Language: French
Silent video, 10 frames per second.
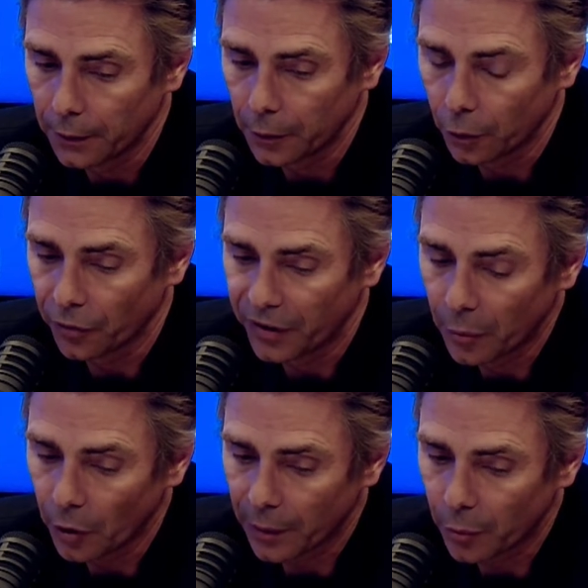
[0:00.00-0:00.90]
le
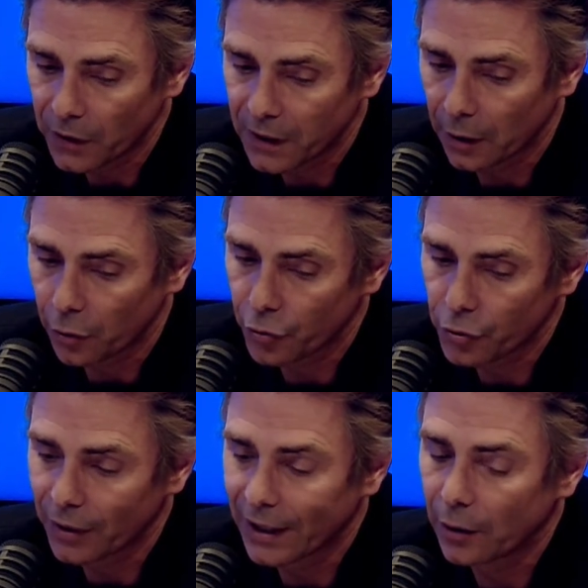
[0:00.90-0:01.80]
confinement, d'abord, c'est quelque
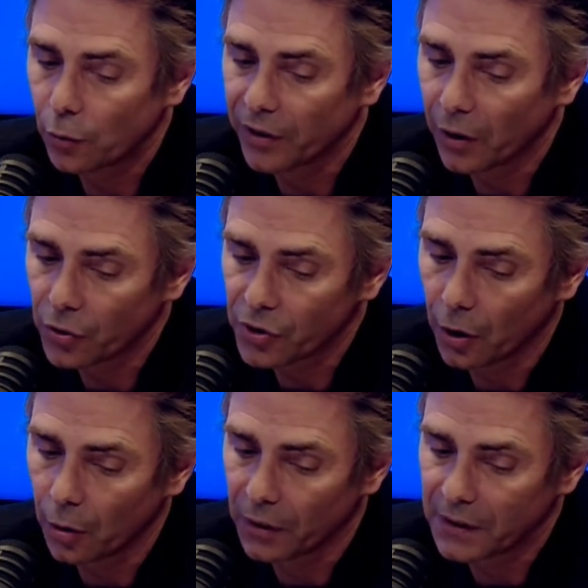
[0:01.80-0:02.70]
chose qu'on a découvert
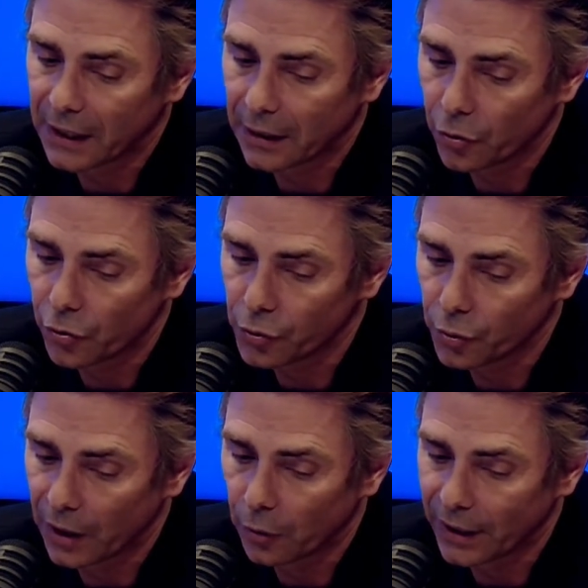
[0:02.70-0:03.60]
ensemble, c'est quelque chose
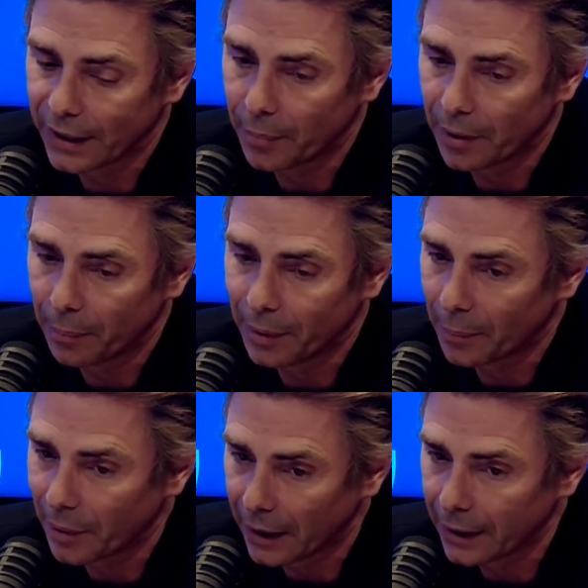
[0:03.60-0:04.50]
auquel on n'était pas
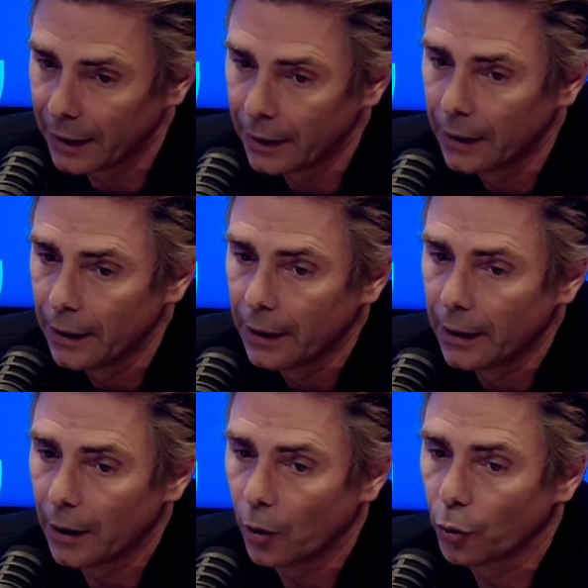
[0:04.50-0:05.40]
préparé,
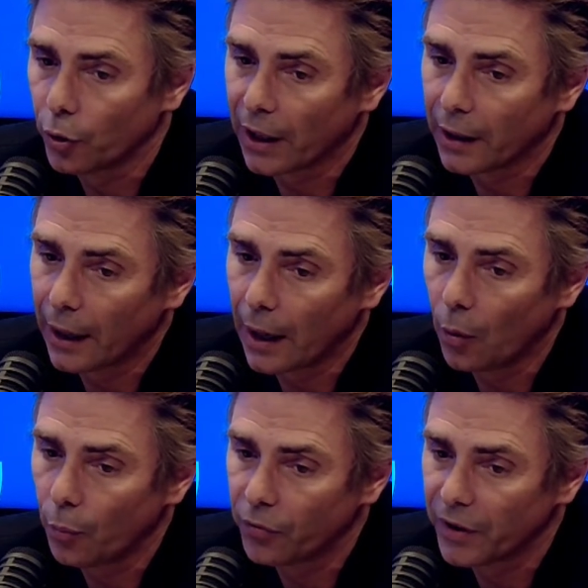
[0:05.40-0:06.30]
et en aucun cas
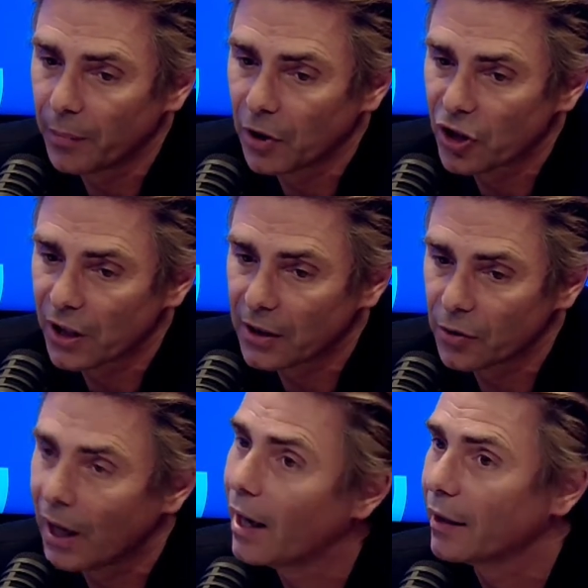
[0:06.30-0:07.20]
on pouvait imaginer que
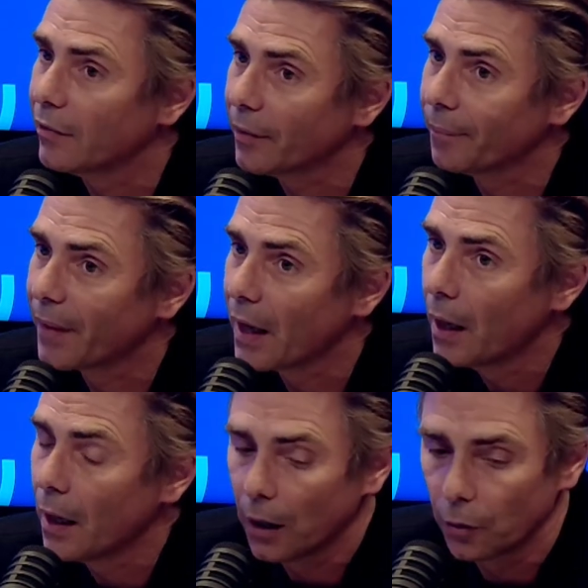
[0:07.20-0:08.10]
cela arrive.
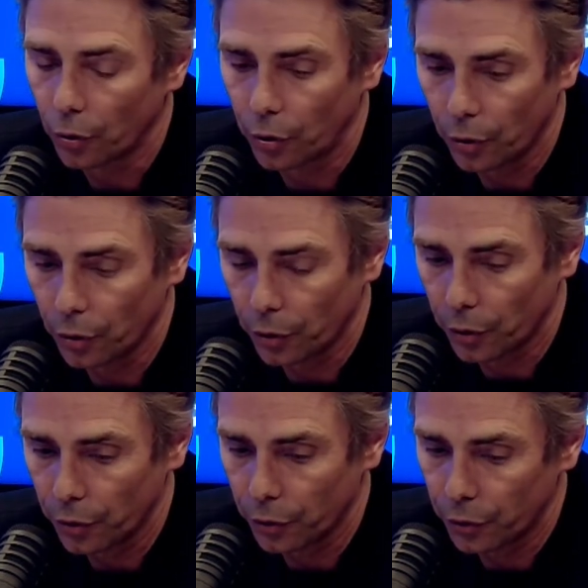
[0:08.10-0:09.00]
Donc,
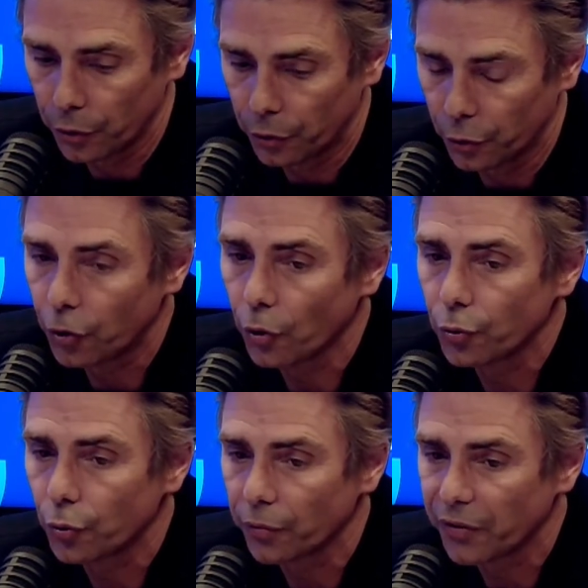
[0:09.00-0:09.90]
euh, ce temps
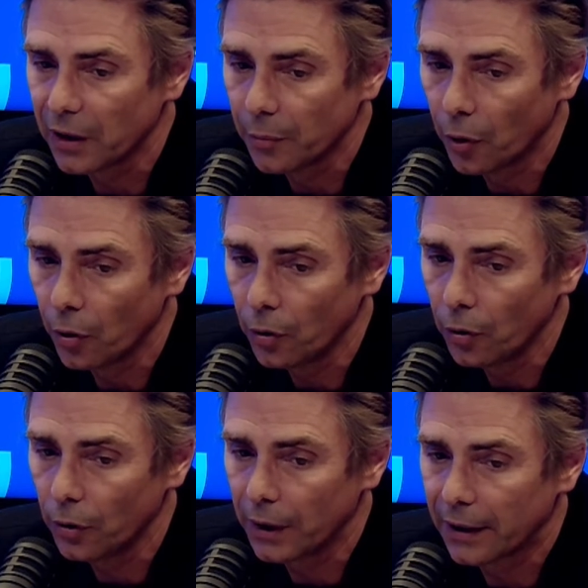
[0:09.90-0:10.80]
du confinement
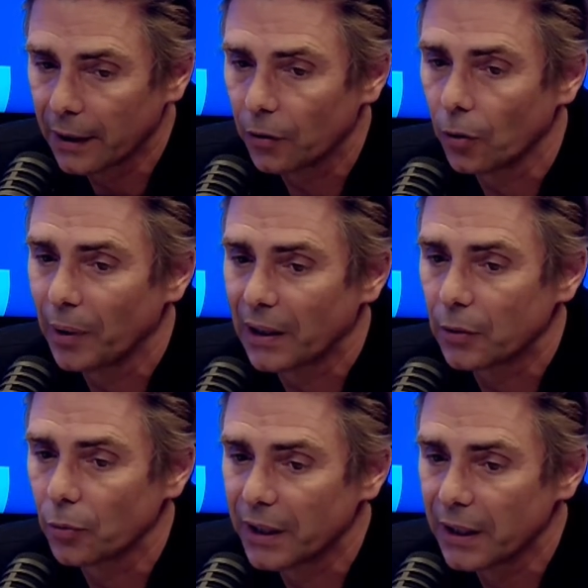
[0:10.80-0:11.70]
est un temps
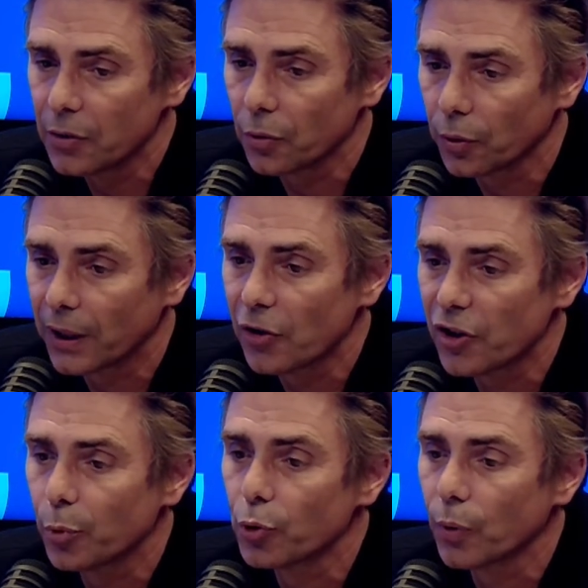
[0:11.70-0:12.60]
particulier sur lequel
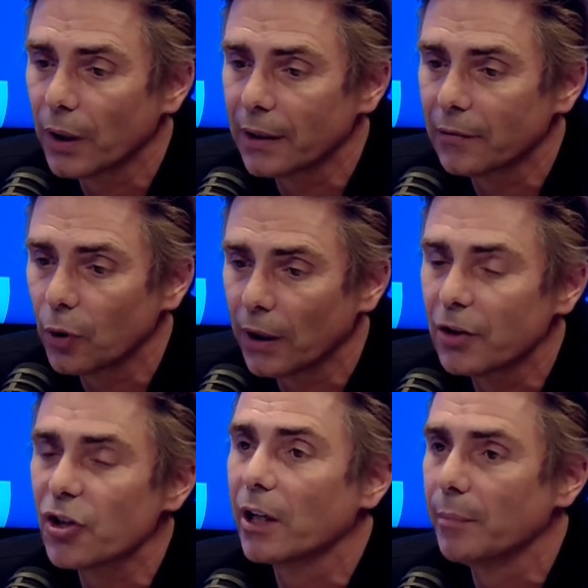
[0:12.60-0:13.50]
j'ai besoin d'avoir
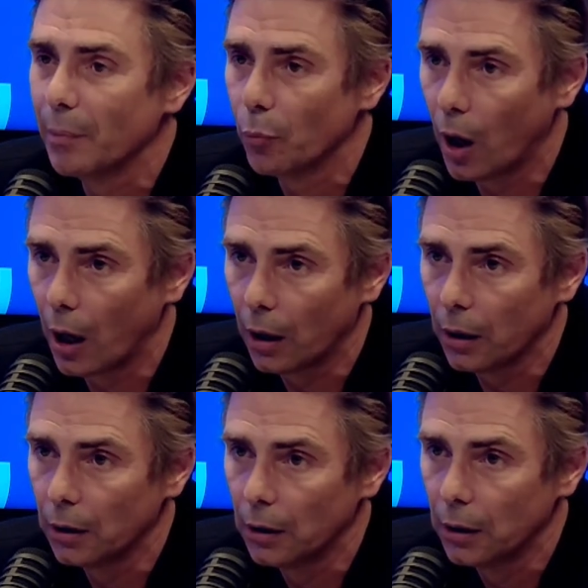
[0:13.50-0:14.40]
déjà une
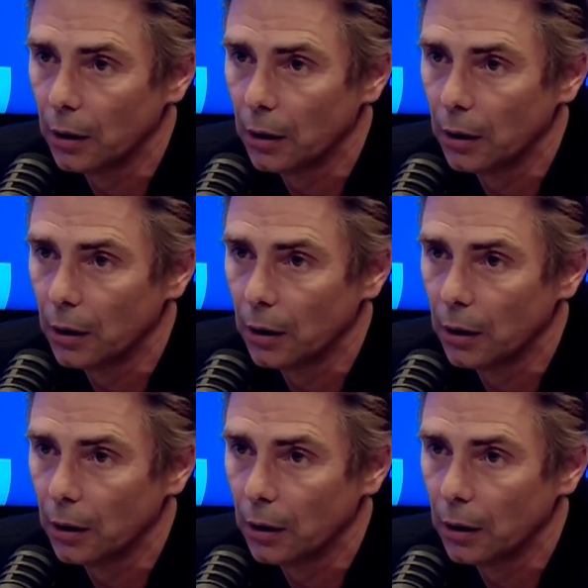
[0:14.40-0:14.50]
mémoire.